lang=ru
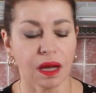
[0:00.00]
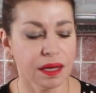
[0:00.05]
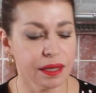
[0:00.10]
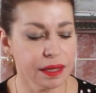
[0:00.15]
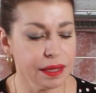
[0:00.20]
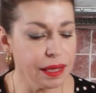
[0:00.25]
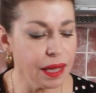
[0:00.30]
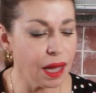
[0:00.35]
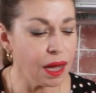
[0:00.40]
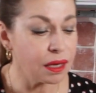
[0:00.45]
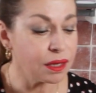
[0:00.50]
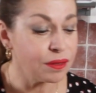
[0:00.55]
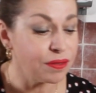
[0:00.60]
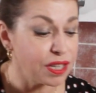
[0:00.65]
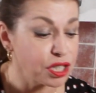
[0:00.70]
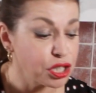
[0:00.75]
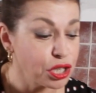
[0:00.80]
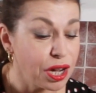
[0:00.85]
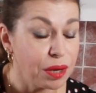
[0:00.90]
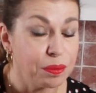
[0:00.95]
Для
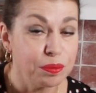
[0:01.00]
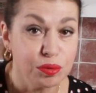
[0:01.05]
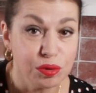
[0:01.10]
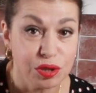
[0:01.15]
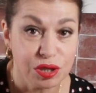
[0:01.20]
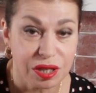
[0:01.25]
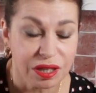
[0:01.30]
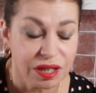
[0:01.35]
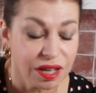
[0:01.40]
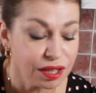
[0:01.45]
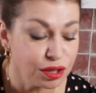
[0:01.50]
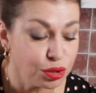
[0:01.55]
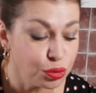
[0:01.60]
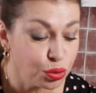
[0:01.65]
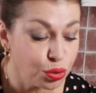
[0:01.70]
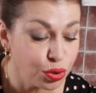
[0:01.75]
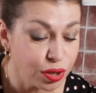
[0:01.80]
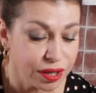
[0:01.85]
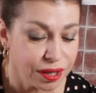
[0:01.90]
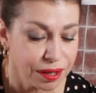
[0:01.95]
кваш капусты,
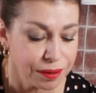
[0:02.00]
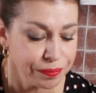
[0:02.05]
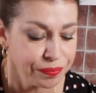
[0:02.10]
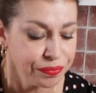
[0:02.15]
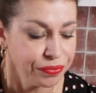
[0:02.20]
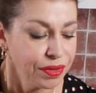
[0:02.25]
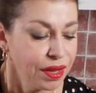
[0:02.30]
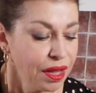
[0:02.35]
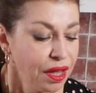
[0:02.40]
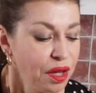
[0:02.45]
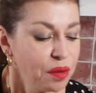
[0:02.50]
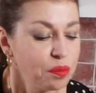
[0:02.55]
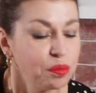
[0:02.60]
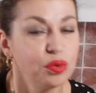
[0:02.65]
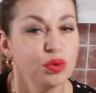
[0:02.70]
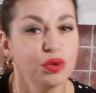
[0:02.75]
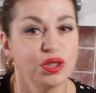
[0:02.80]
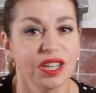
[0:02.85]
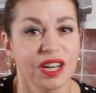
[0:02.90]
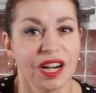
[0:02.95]
которая
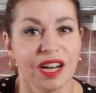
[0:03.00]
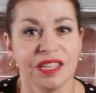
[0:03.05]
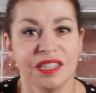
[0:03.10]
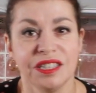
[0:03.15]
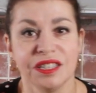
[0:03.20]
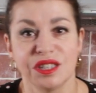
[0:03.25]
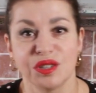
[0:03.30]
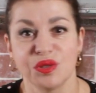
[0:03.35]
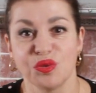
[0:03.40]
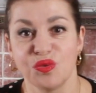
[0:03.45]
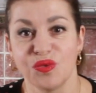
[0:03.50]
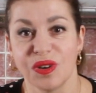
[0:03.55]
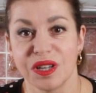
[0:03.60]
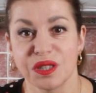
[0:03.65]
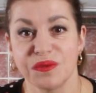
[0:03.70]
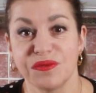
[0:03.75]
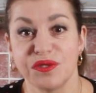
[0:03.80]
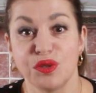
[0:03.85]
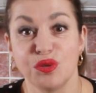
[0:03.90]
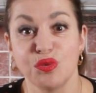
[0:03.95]
будет храниться у
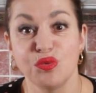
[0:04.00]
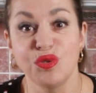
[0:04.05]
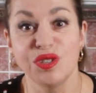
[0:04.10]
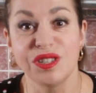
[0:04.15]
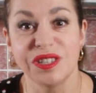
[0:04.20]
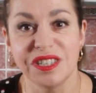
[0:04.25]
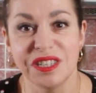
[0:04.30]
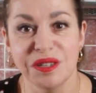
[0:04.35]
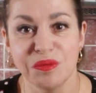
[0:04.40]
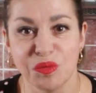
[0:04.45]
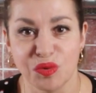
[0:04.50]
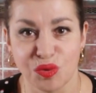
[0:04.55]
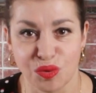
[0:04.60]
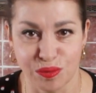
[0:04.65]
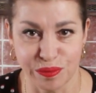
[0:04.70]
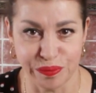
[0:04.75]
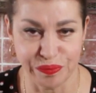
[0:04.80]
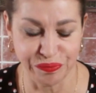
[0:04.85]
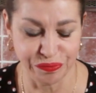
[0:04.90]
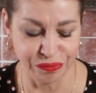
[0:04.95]
вас всю зиму.
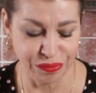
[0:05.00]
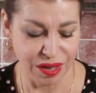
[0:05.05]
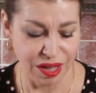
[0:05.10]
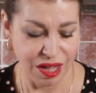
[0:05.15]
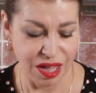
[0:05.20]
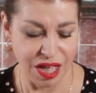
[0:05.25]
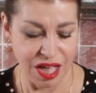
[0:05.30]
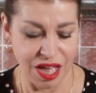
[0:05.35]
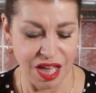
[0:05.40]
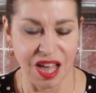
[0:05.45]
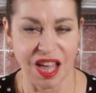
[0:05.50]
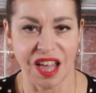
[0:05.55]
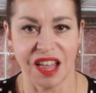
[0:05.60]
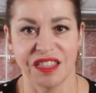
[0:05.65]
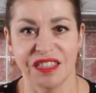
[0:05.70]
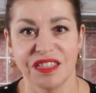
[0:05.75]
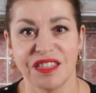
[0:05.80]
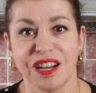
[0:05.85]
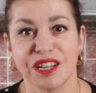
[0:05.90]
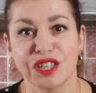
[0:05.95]

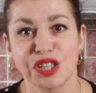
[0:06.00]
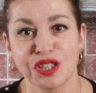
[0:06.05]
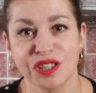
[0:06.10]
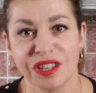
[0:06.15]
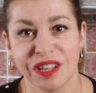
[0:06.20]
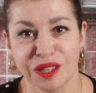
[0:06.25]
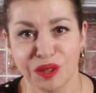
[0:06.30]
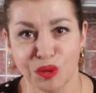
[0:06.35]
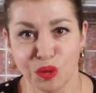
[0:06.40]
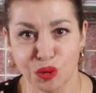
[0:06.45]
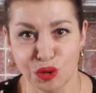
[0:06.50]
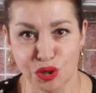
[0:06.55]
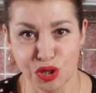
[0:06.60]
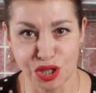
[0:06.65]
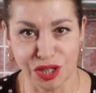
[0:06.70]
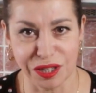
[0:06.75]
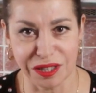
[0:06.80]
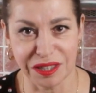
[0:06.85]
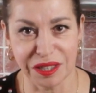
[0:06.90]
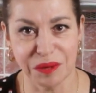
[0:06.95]
Даже на
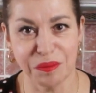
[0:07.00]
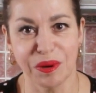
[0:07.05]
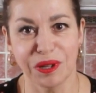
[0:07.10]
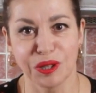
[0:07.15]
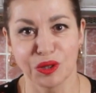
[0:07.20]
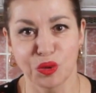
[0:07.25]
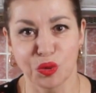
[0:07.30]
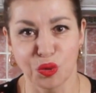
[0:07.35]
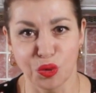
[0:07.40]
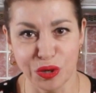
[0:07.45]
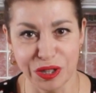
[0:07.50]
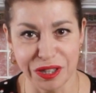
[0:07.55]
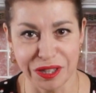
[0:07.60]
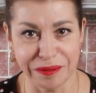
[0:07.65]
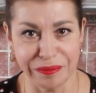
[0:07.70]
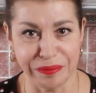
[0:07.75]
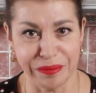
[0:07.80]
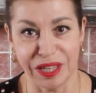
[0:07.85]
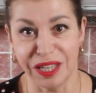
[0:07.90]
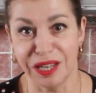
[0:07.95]
лоджии, на
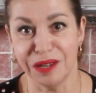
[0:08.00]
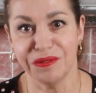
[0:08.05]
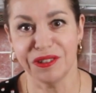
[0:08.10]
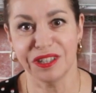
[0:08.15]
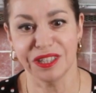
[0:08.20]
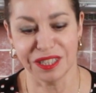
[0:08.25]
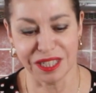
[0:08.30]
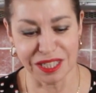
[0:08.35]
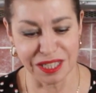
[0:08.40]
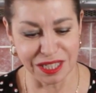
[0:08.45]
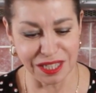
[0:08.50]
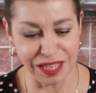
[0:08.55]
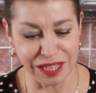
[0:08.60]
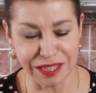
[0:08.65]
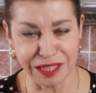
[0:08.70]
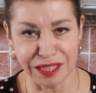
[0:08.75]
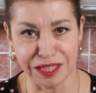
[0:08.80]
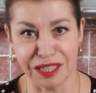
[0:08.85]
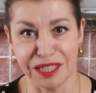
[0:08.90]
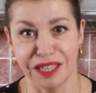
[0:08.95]
балконе или в
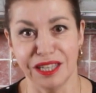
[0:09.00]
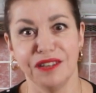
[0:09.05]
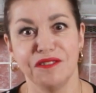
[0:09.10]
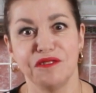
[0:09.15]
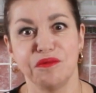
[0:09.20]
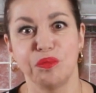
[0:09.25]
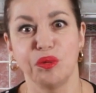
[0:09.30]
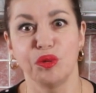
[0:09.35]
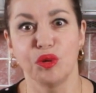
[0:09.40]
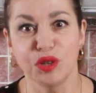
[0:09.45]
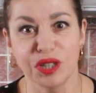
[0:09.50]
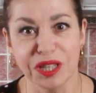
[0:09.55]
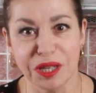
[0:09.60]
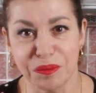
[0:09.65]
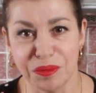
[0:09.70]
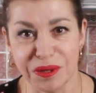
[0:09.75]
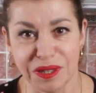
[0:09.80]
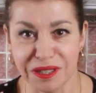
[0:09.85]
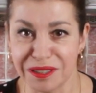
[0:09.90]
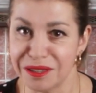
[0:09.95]
холодильнике, или в
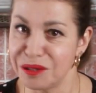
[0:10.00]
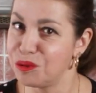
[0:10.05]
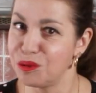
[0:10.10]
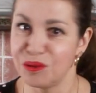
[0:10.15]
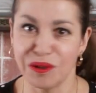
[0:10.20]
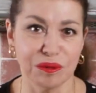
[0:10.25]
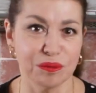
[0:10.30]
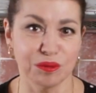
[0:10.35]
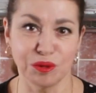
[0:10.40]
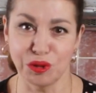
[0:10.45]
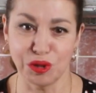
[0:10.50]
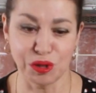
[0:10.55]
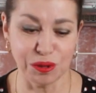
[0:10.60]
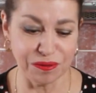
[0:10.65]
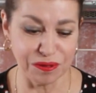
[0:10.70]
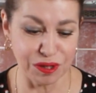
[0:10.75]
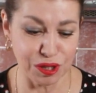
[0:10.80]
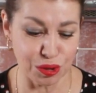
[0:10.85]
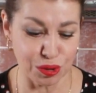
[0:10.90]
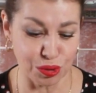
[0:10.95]
погребе, то вам очень
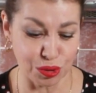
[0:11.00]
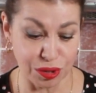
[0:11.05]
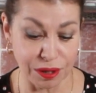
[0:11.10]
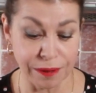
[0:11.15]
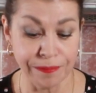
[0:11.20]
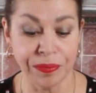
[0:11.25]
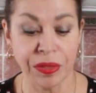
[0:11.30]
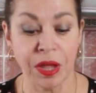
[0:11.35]
везет.